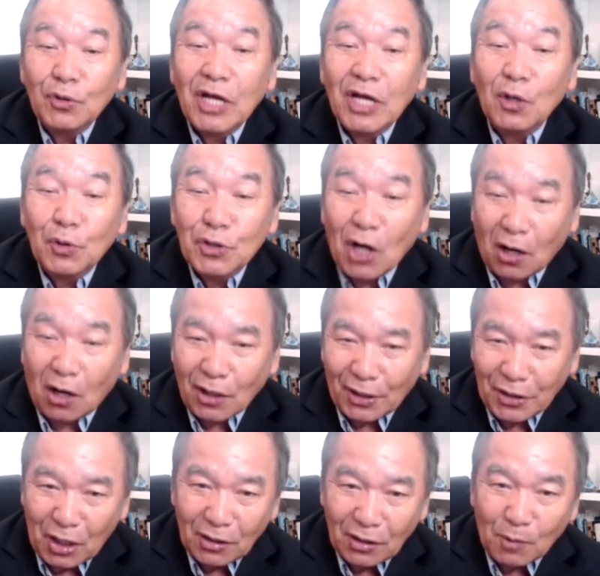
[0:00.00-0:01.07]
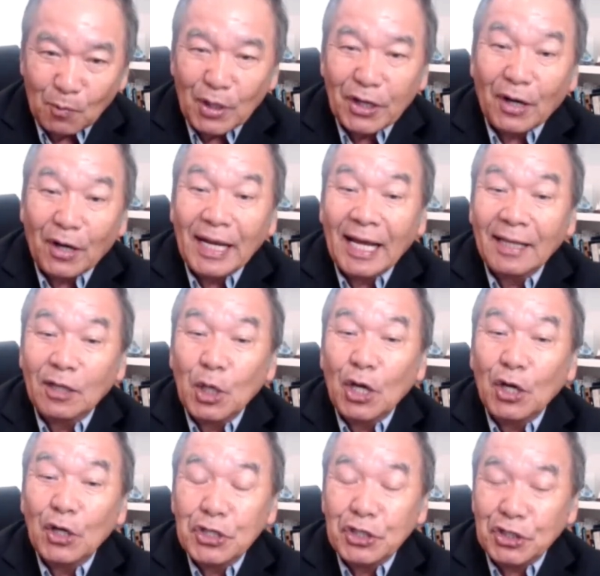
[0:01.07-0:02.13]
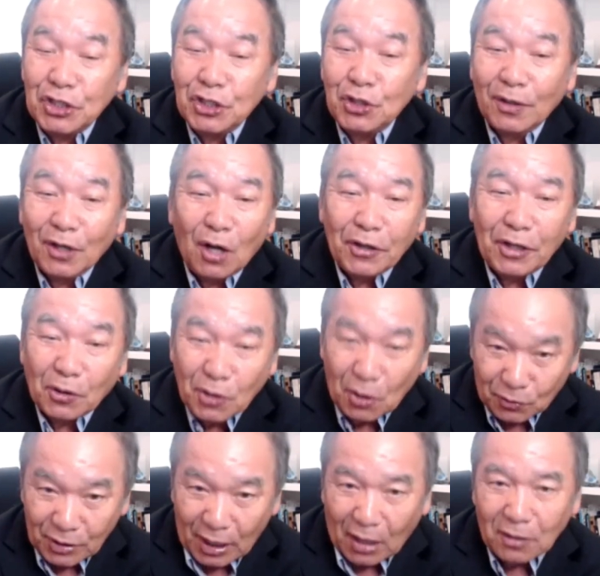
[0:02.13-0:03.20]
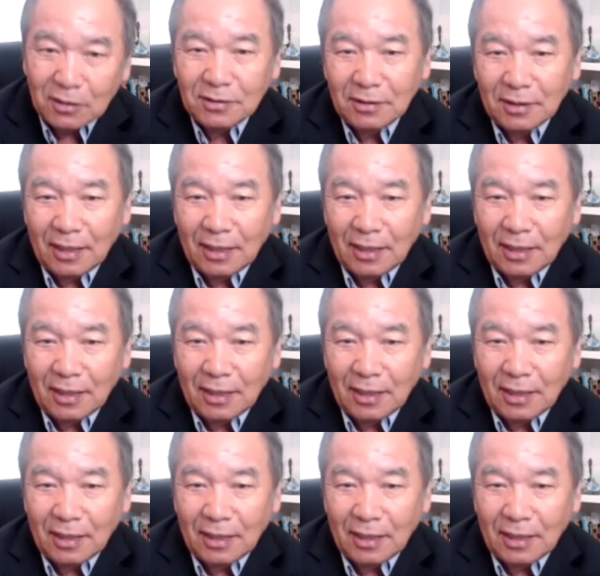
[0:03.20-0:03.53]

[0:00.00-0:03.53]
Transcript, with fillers: xe lúc sọ còn nhau nữa mà cho nên tôi yếu sĩ yếu nó cho không đâu